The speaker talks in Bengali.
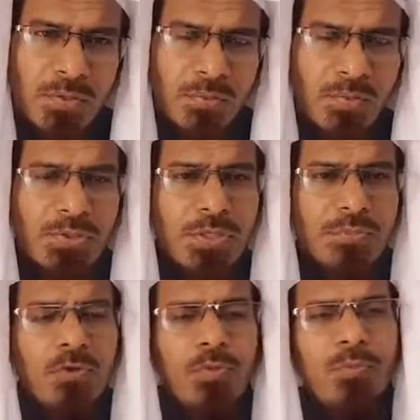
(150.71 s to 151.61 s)

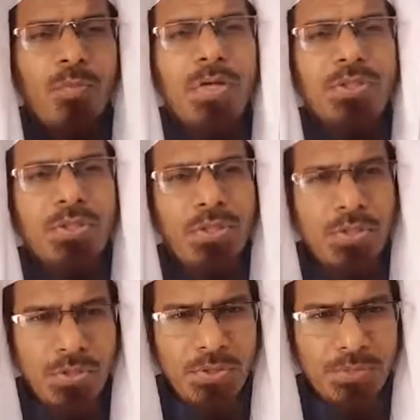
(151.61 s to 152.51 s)
মুসলিম উম্মার
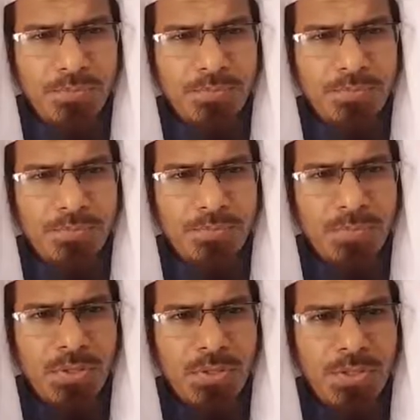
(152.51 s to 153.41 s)
জন্য
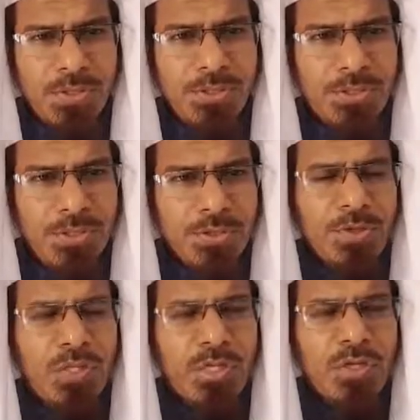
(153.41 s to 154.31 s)

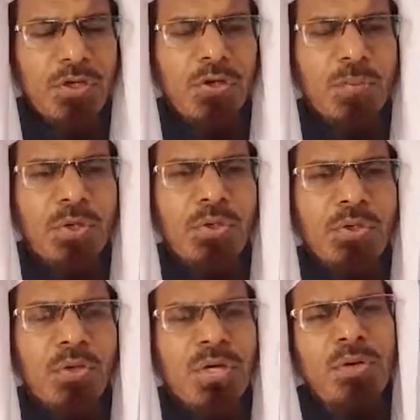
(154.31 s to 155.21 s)
চেতনাকে নবায়ন
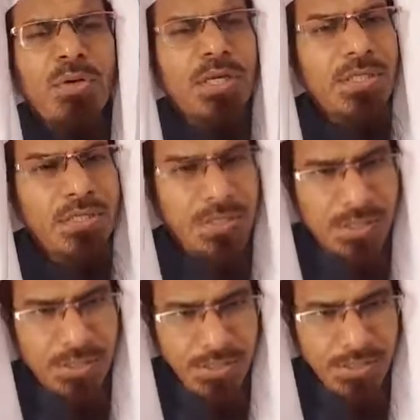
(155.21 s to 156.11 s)
করে নেওয়ার একটি
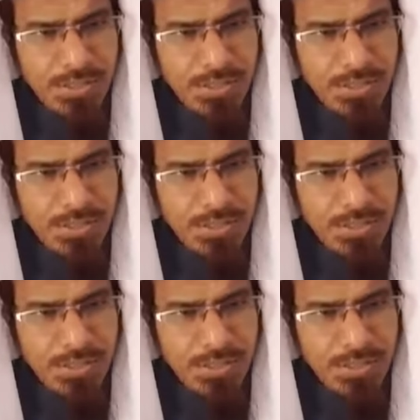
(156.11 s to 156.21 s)
দিন